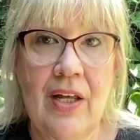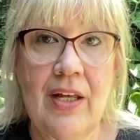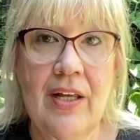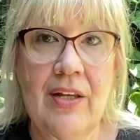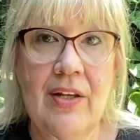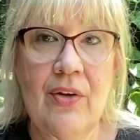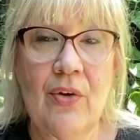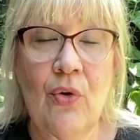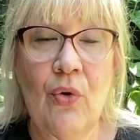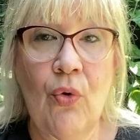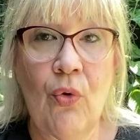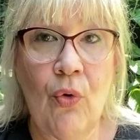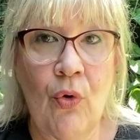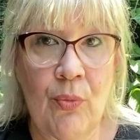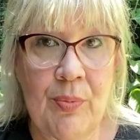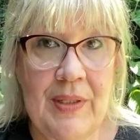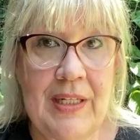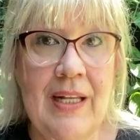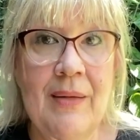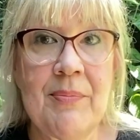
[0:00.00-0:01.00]
e,
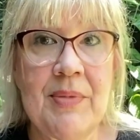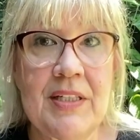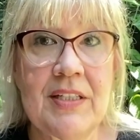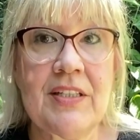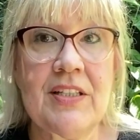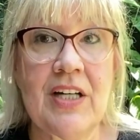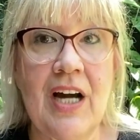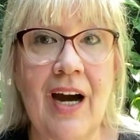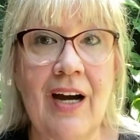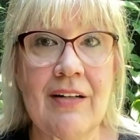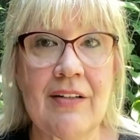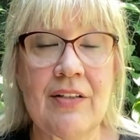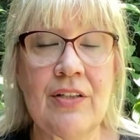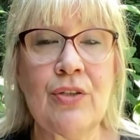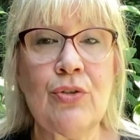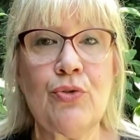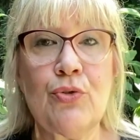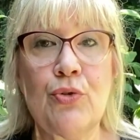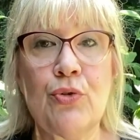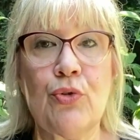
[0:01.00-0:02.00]
o bile bir
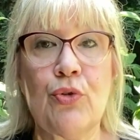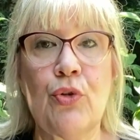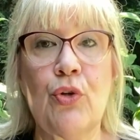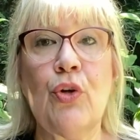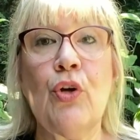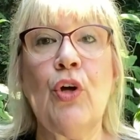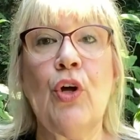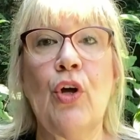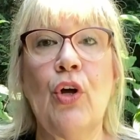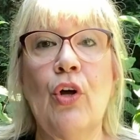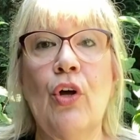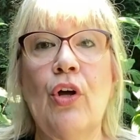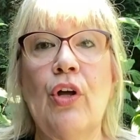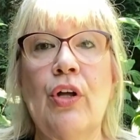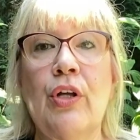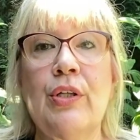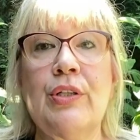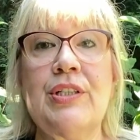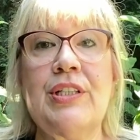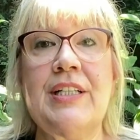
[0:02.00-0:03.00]
kardır. Çünkü
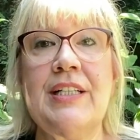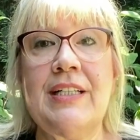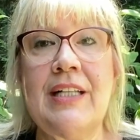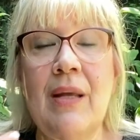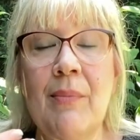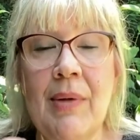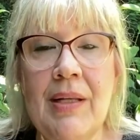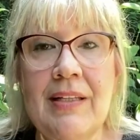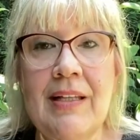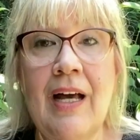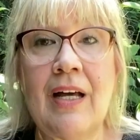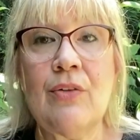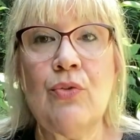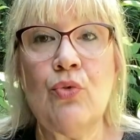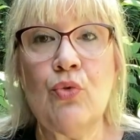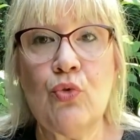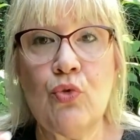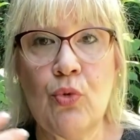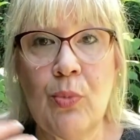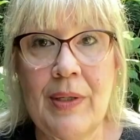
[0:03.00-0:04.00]
e, çiğnemeden
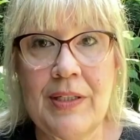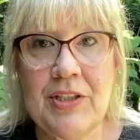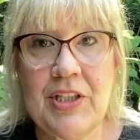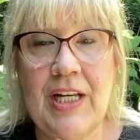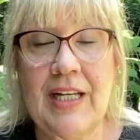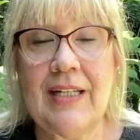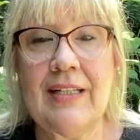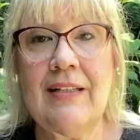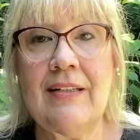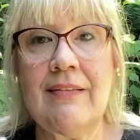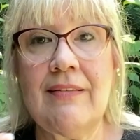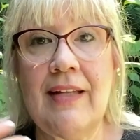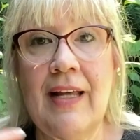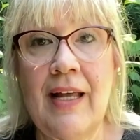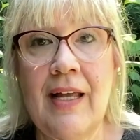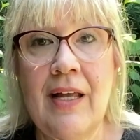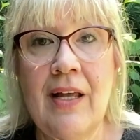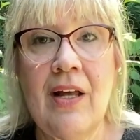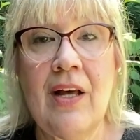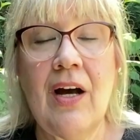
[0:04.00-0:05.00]
yutma
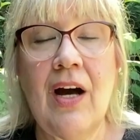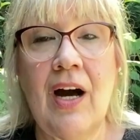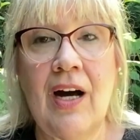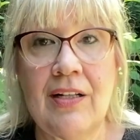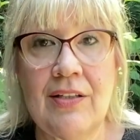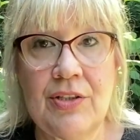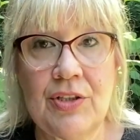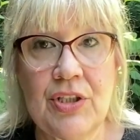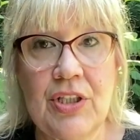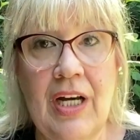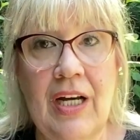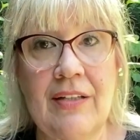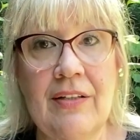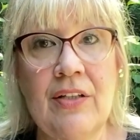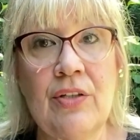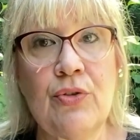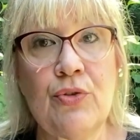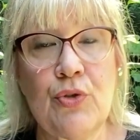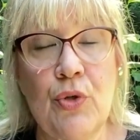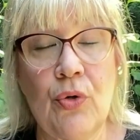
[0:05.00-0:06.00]
şeklinde
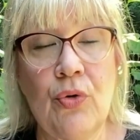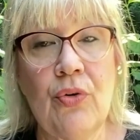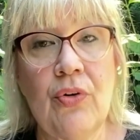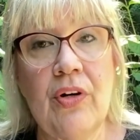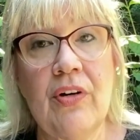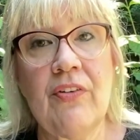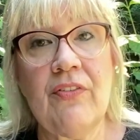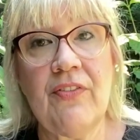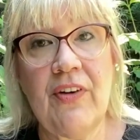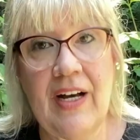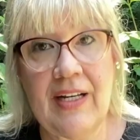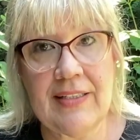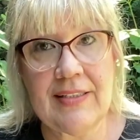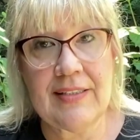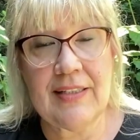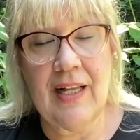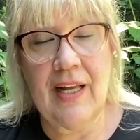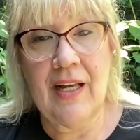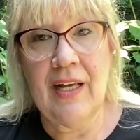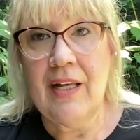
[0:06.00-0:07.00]
alışkanlık çok
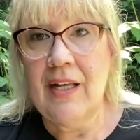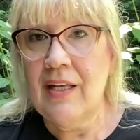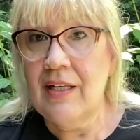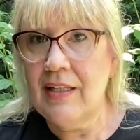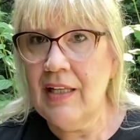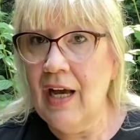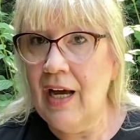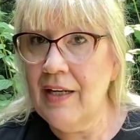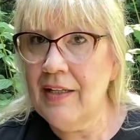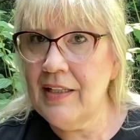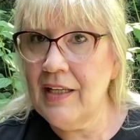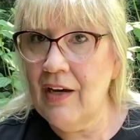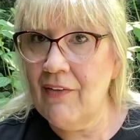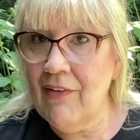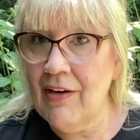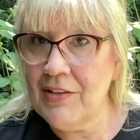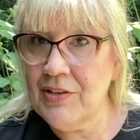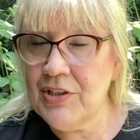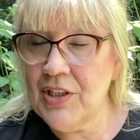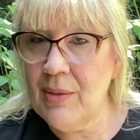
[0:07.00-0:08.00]
fazla. Yani
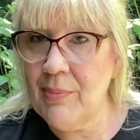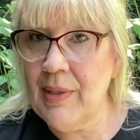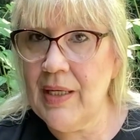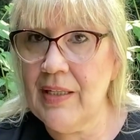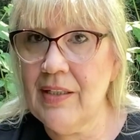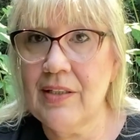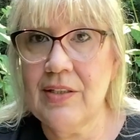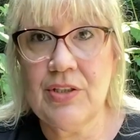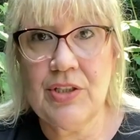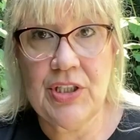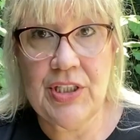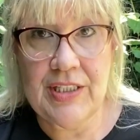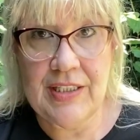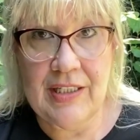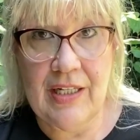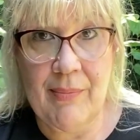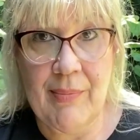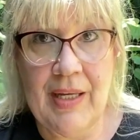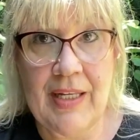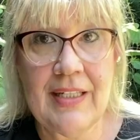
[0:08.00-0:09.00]
yavaş yemek,
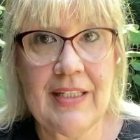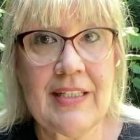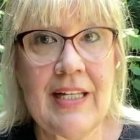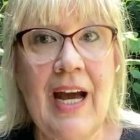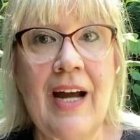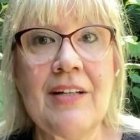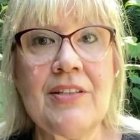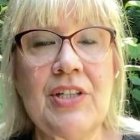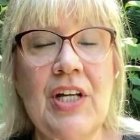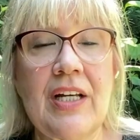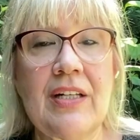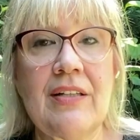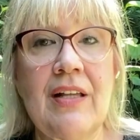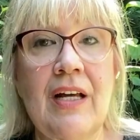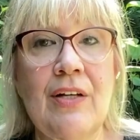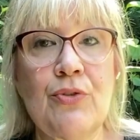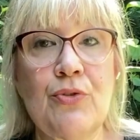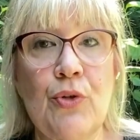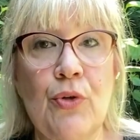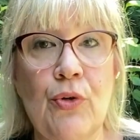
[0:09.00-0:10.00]
çiğnemek
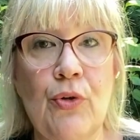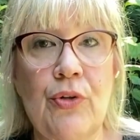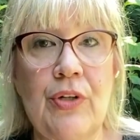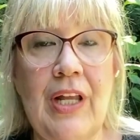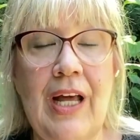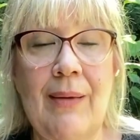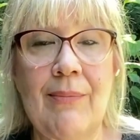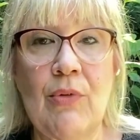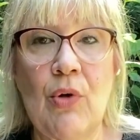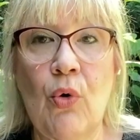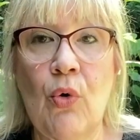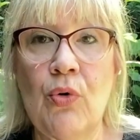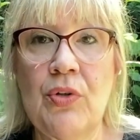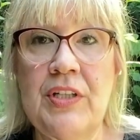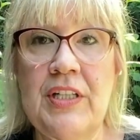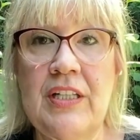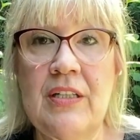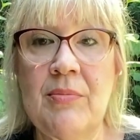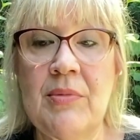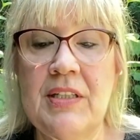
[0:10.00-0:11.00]
gerçekten çok önemli. O
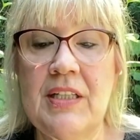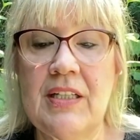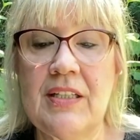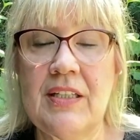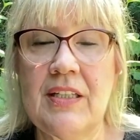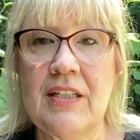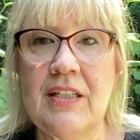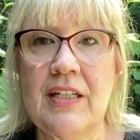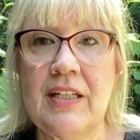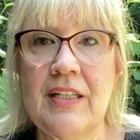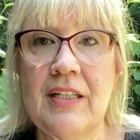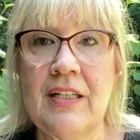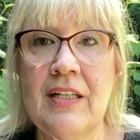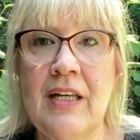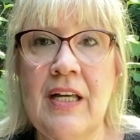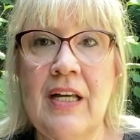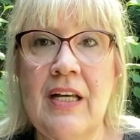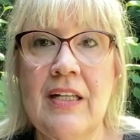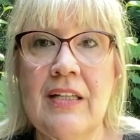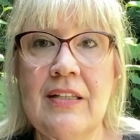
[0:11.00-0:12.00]
20 dakikayı
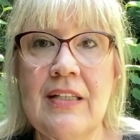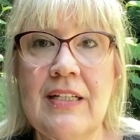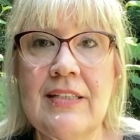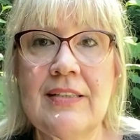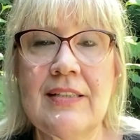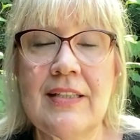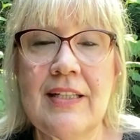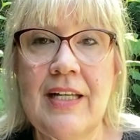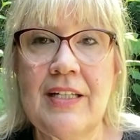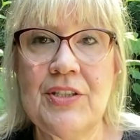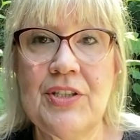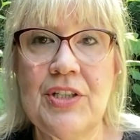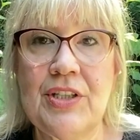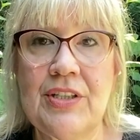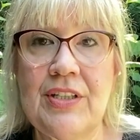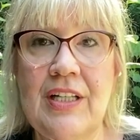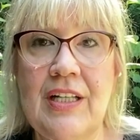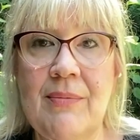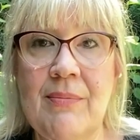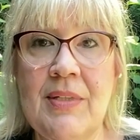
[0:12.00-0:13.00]
nasıl
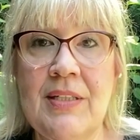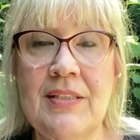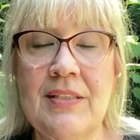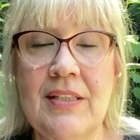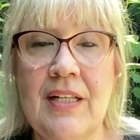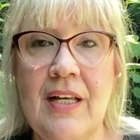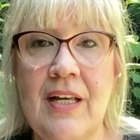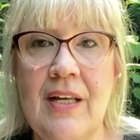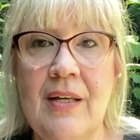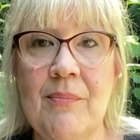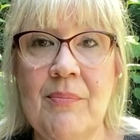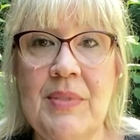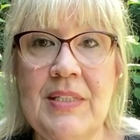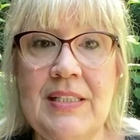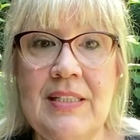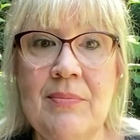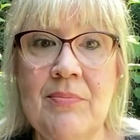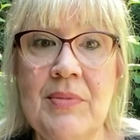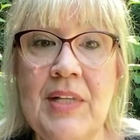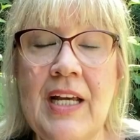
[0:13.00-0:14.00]
geçirdiğimiz
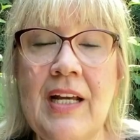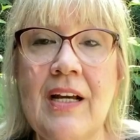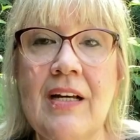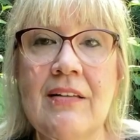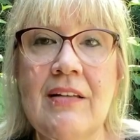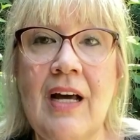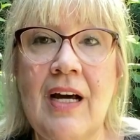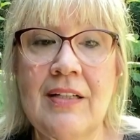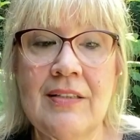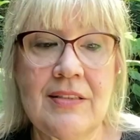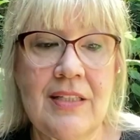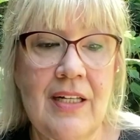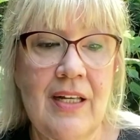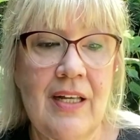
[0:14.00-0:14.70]
bizim ne kadar